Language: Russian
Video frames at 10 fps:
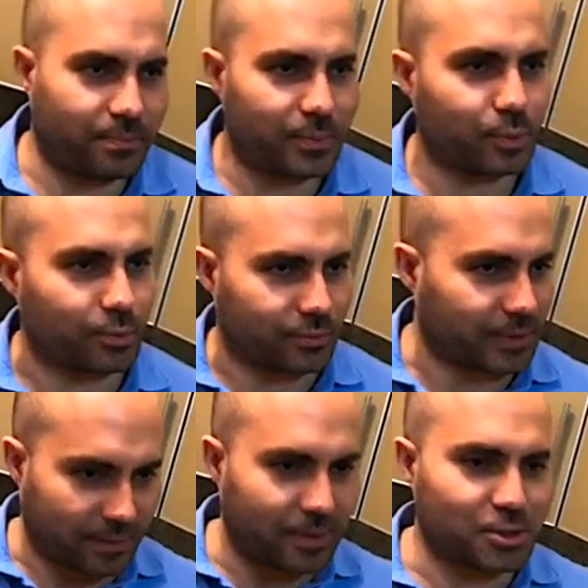ну, в
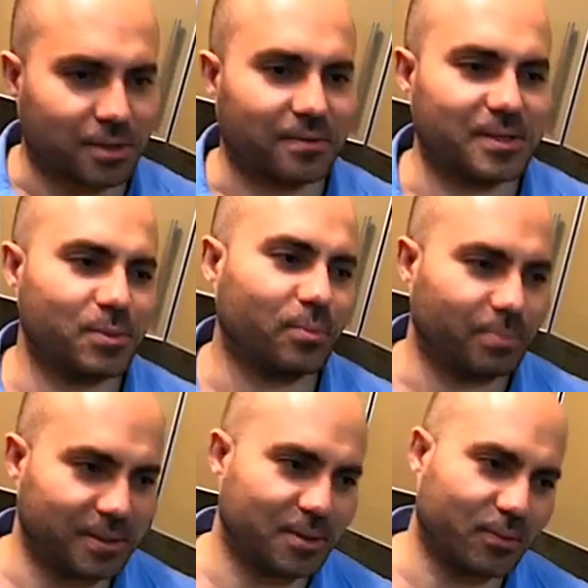кавычках возьмем,
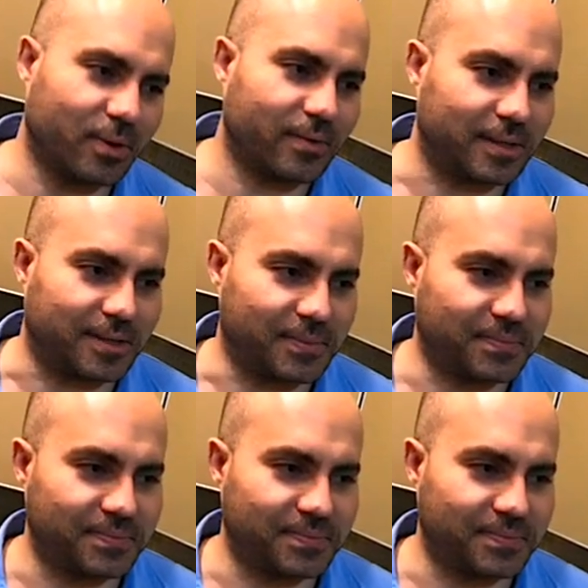питьевой воды.